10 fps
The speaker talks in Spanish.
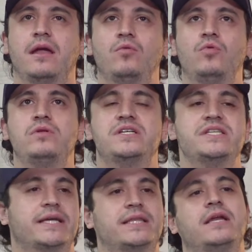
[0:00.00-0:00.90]
en uno
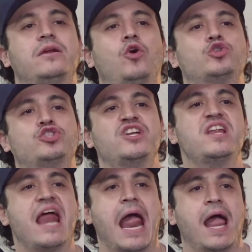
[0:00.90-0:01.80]
enseñan que tienen
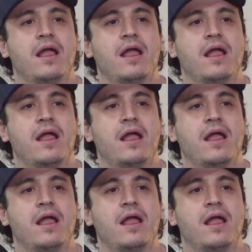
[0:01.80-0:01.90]
cocina